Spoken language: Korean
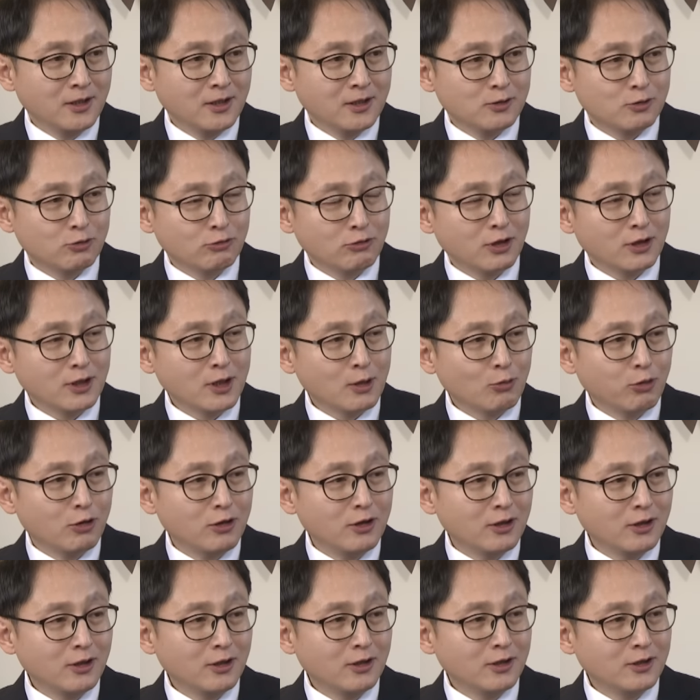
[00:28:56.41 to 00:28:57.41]
중앙의
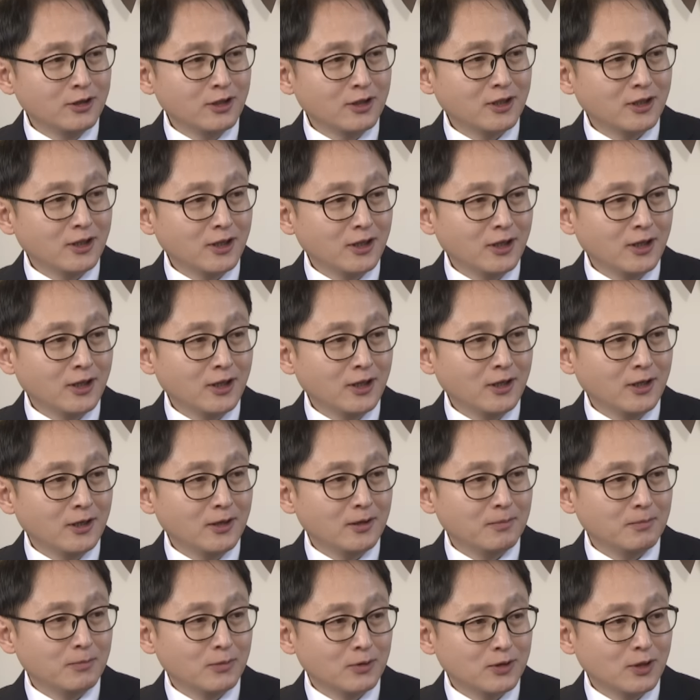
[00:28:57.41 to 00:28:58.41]
권력을 어떻게
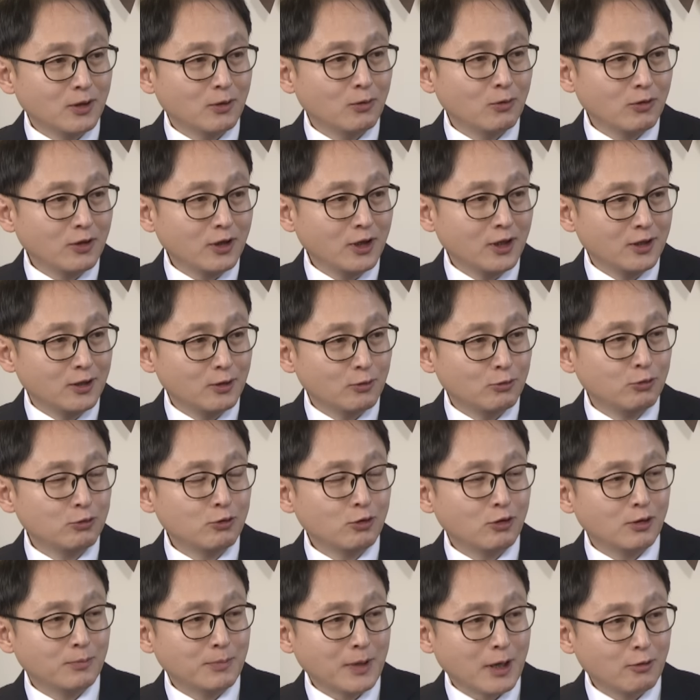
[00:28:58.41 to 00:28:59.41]
뭐 새롭게 이제
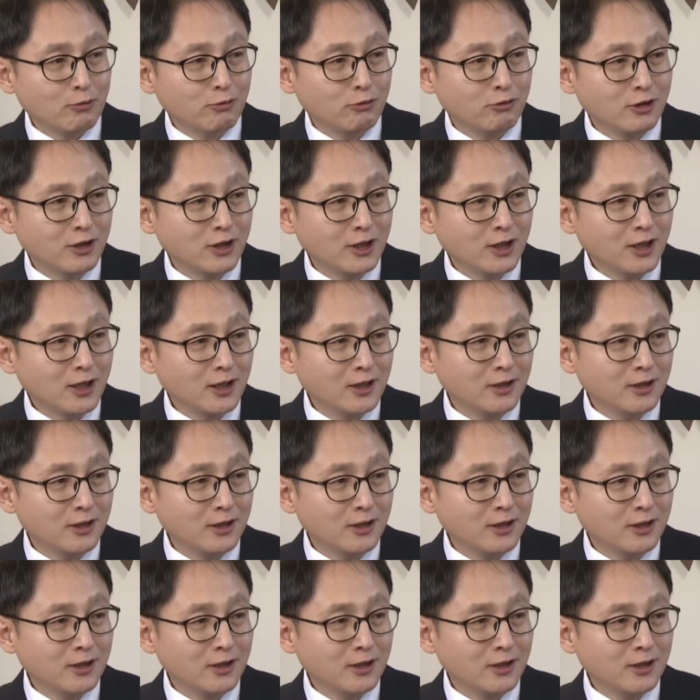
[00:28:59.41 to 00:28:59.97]
구조를 바꾸느냐,